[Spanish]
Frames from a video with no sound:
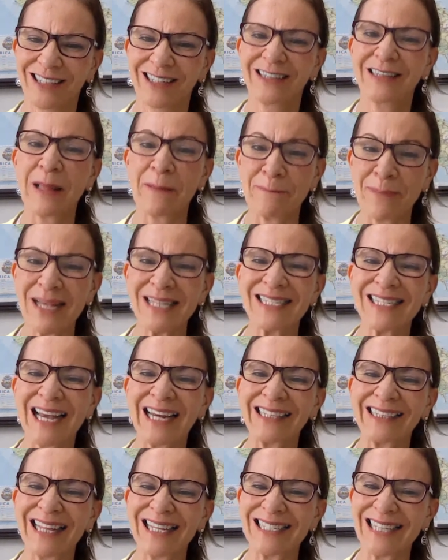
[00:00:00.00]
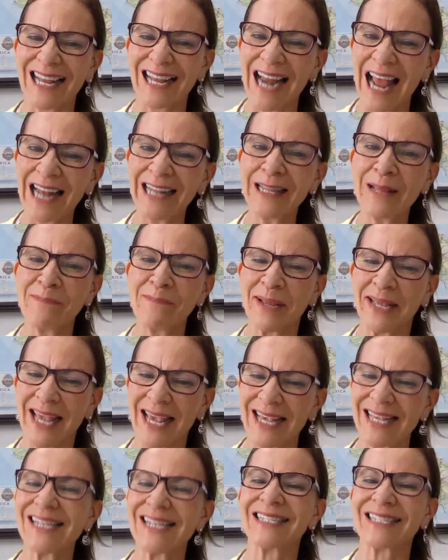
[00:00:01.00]
de Pesca Artesanal de
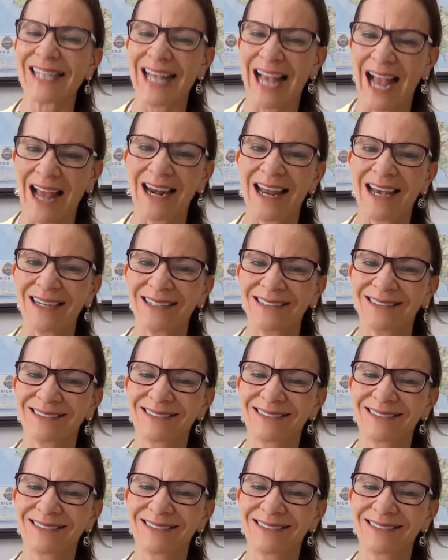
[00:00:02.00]
Pequeña Escala.